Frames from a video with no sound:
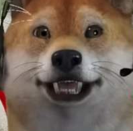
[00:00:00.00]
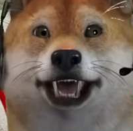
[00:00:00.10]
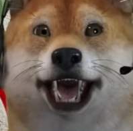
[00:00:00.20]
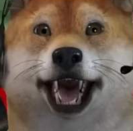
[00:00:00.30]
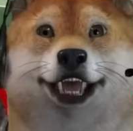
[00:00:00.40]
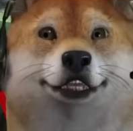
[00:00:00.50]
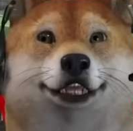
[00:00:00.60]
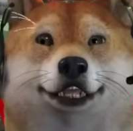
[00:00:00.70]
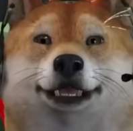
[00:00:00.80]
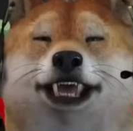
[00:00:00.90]
Oke okay.
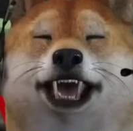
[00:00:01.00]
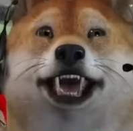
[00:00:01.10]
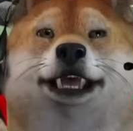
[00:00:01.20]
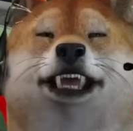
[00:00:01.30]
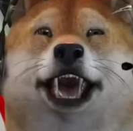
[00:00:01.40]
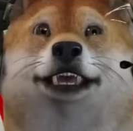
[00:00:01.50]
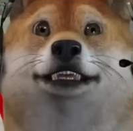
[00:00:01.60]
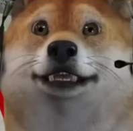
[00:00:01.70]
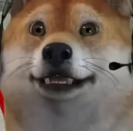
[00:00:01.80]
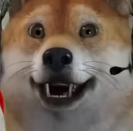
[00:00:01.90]
Harusnya benar
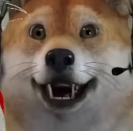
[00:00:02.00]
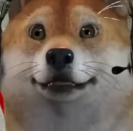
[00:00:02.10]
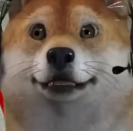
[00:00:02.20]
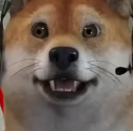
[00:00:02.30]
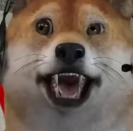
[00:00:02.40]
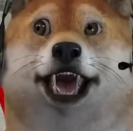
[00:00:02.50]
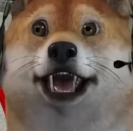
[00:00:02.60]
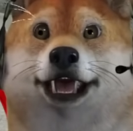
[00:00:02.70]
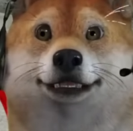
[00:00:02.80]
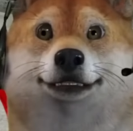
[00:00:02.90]
nih Kalau salah
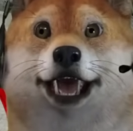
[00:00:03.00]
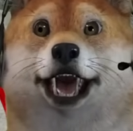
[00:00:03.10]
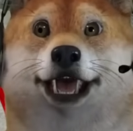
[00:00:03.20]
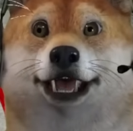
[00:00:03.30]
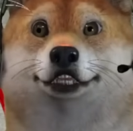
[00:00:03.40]
masih tak tahu aku bang